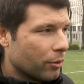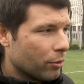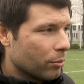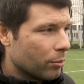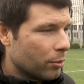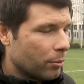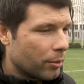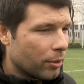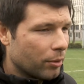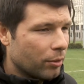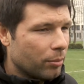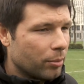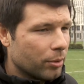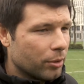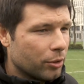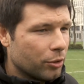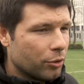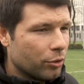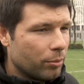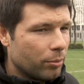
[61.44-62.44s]
думаю, могло быть
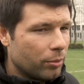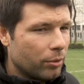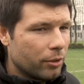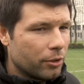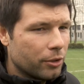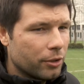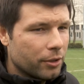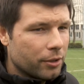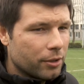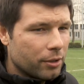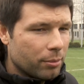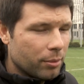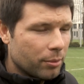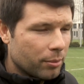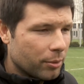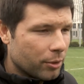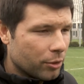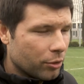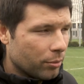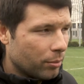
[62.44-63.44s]
еще больше, если бы
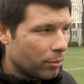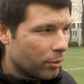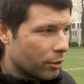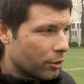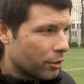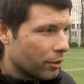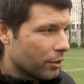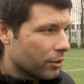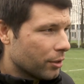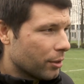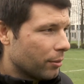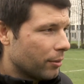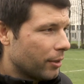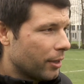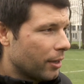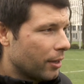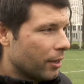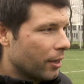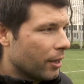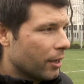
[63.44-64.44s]
мы еще больше
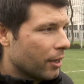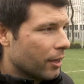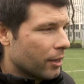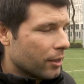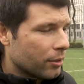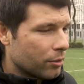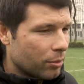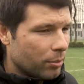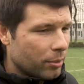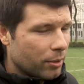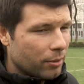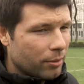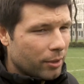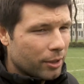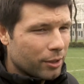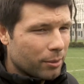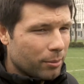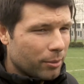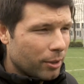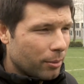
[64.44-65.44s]
рисковали. Особенно
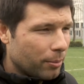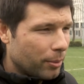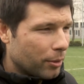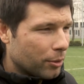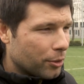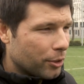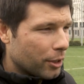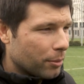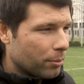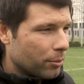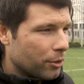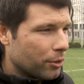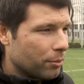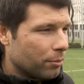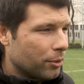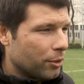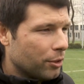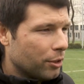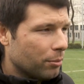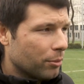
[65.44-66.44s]
важно было получать
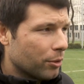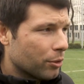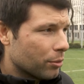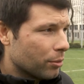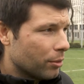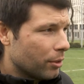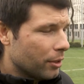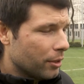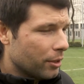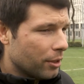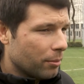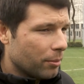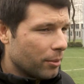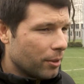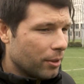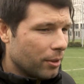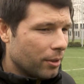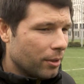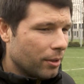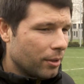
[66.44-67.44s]
мячи между линиями.
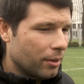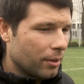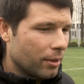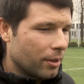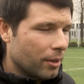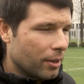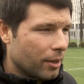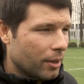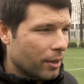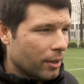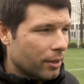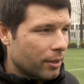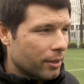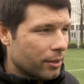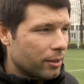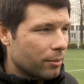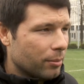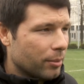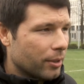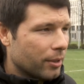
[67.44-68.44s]
И
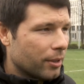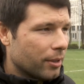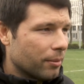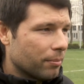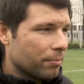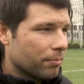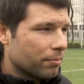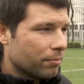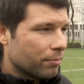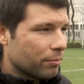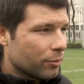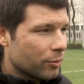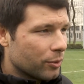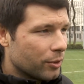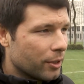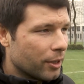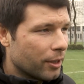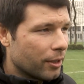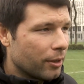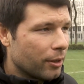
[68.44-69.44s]
если бы это
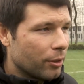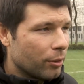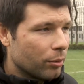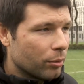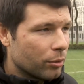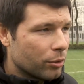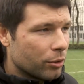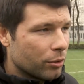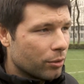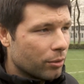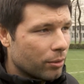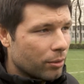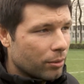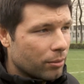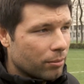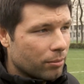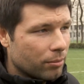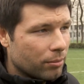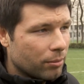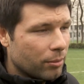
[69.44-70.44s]
сделали лучше, то
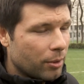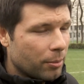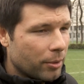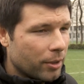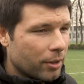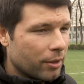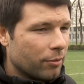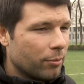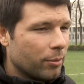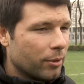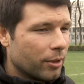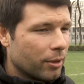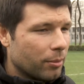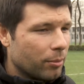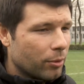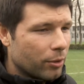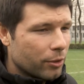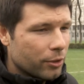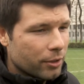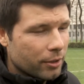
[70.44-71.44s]
моментов было и
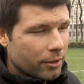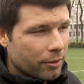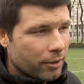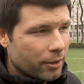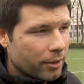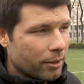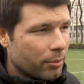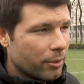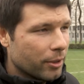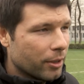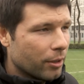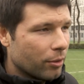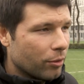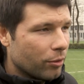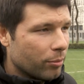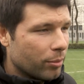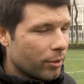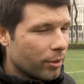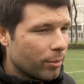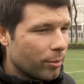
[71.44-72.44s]
больше, наверное, бы и
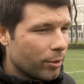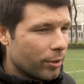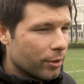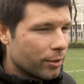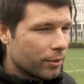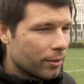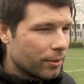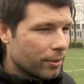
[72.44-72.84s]
голов было больше.